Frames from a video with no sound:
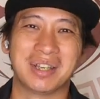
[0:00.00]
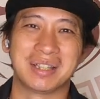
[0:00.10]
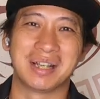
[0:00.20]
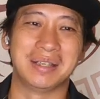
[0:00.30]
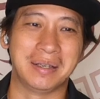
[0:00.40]
所
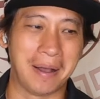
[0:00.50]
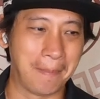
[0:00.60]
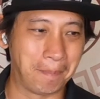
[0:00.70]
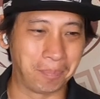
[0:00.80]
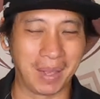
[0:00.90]
以这里
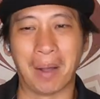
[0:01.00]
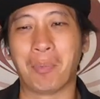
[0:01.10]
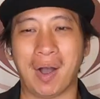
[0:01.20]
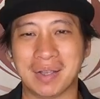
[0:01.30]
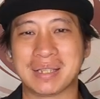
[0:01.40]
嗯啊
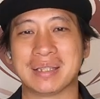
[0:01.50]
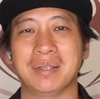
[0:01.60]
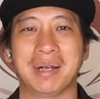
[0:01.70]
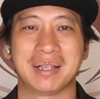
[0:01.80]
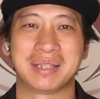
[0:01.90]
不好意思，
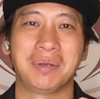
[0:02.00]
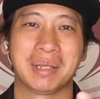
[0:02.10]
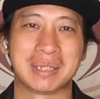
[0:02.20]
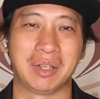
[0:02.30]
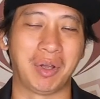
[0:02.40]
希望希
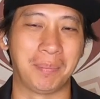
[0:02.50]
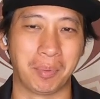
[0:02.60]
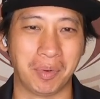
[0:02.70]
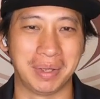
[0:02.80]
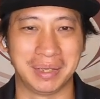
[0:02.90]
望这一段
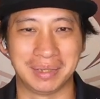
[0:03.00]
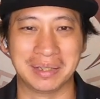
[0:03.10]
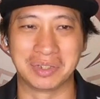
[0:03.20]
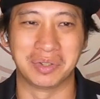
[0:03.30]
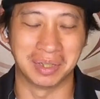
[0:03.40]
不会
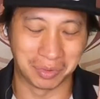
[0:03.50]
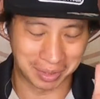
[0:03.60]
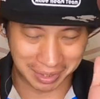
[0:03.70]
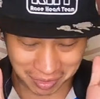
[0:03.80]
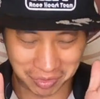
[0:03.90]
得罪很
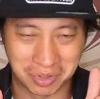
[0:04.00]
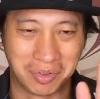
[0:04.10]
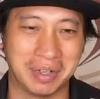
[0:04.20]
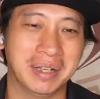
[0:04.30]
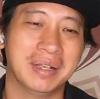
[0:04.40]
多人
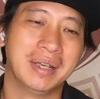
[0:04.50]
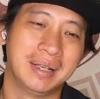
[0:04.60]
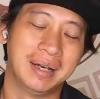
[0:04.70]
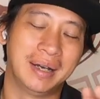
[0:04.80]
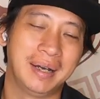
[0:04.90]
哦，sorry。
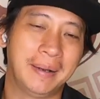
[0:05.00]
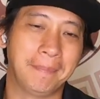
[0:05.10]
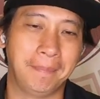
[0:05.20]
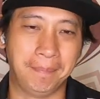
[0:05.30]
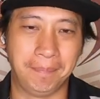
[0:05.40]

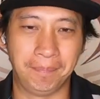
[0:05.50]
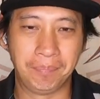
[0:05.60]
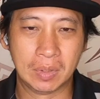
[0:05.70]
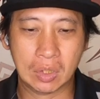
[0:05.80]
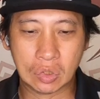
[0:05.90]
那嗯，
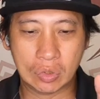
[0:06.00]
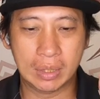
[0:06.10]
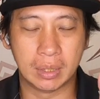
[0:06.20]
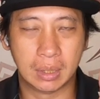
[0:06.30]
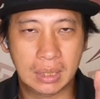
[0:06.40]

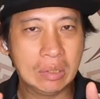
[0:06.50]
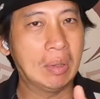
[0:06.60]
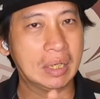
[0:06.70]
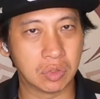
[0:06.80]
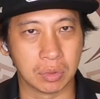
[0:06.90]
所以另
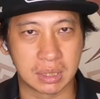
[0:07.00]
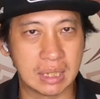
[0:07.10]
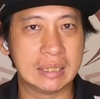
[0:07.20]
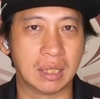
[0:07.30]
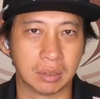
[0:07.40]
外一种
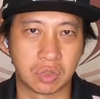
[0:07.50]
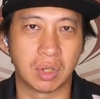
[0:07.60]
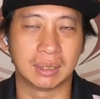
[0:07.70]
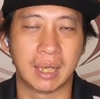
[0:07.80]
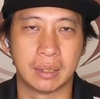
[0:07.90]
伸脚的
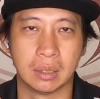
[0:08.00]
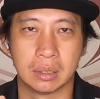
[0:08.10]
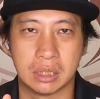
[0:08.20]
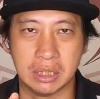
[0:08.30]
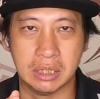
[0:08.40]
状态
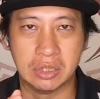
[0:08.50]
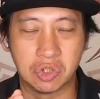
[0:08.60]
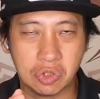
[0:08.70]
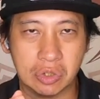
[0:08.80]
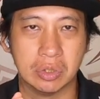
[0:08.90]
呢，其
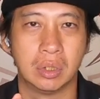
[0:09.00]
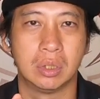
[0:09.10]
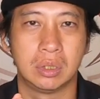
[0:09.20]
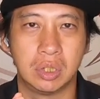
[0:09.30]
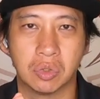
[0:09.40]
实
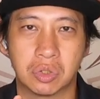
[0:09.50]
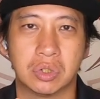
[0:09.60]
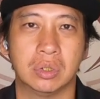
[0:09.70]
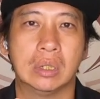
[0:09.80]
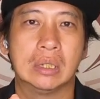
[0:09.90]
就
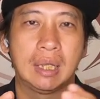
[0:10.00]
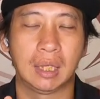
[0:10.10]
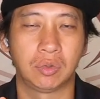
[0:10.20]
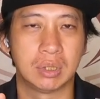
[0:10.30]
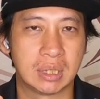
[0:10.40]
是
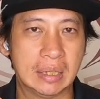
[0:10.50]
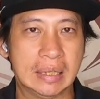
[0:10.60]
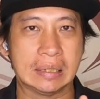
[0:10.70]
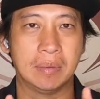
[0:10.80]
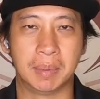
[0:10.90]
他对车辆的